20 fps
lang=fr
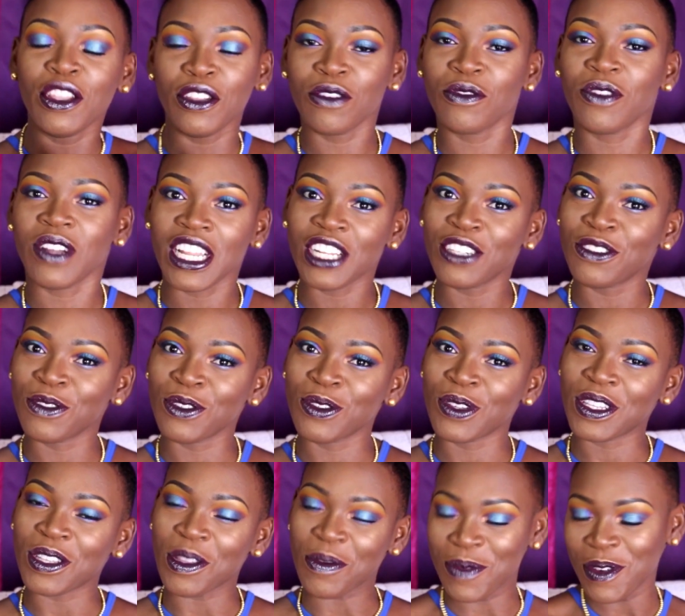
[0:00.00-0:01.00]
Donc voilà, je vous
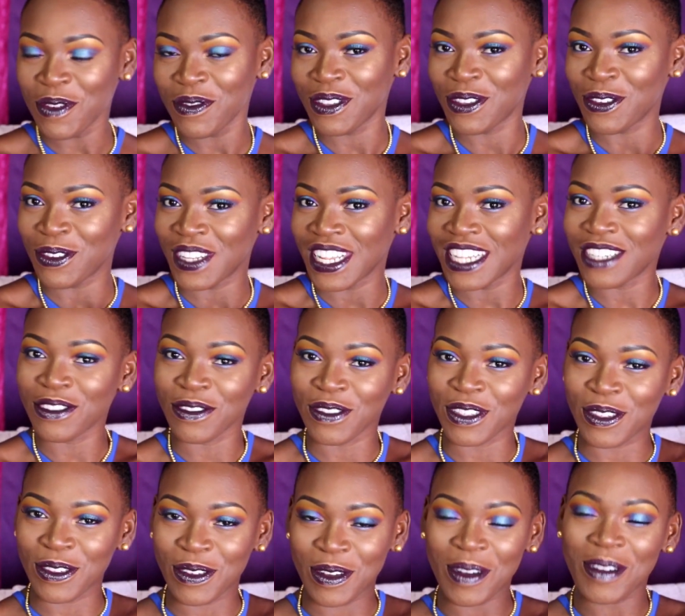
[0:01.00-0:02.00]
souhaite un bon visionnage, je vous
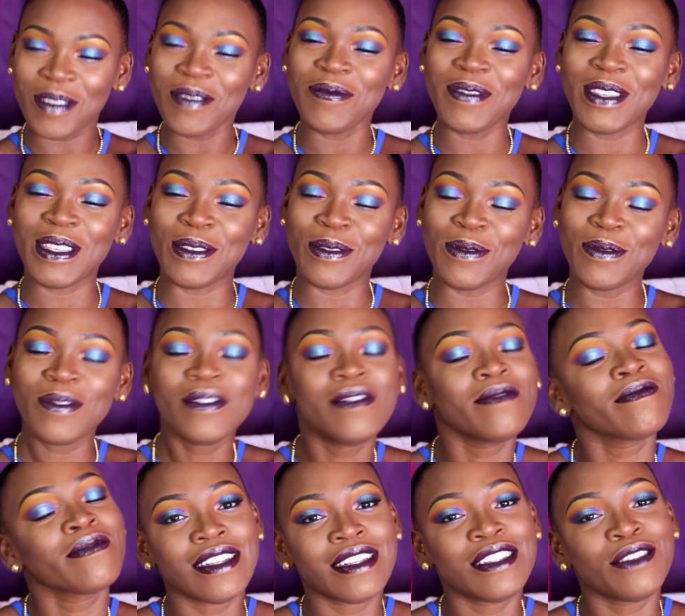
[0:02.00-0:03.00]
fais de gros bisous.
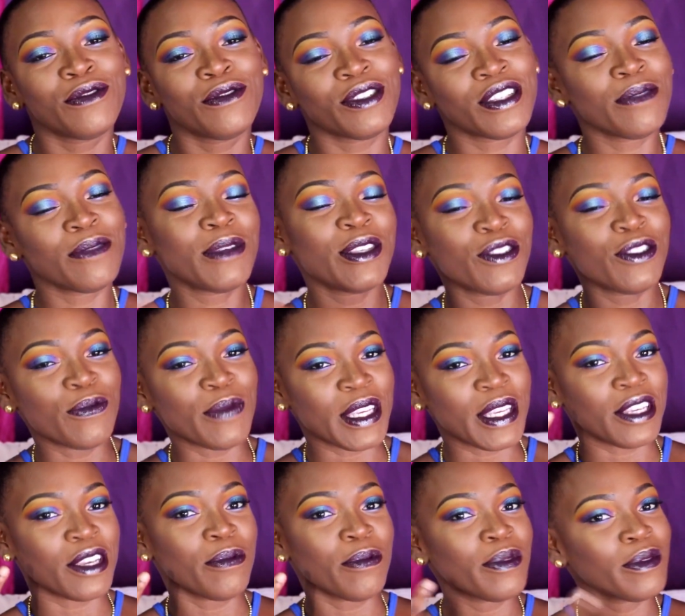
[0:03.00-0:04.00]
Si vous aimez ce
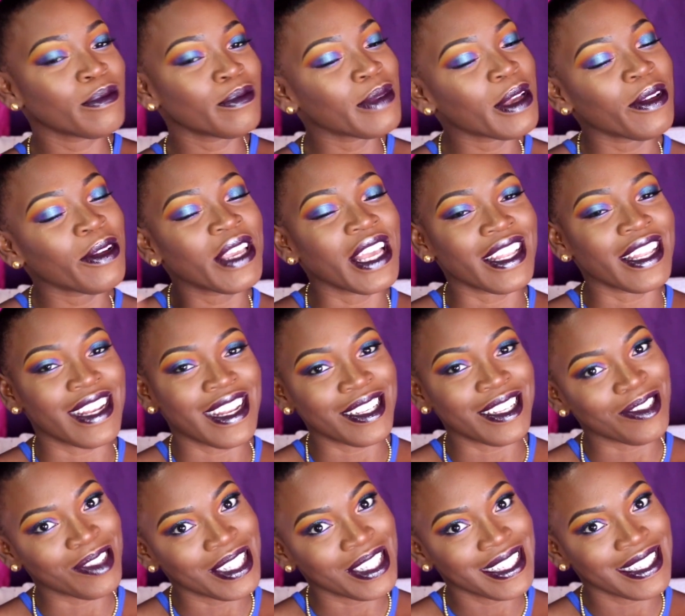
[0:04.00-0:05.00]
make-up, mais ben, regardez la
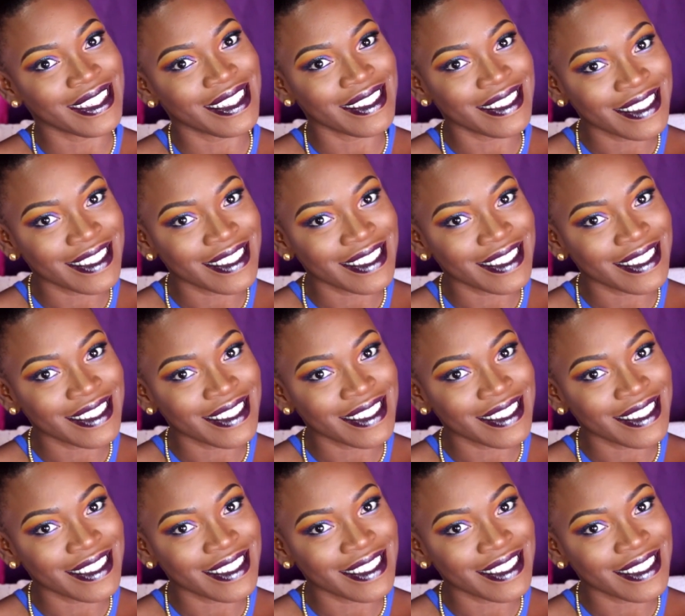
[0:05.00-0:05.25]
suite.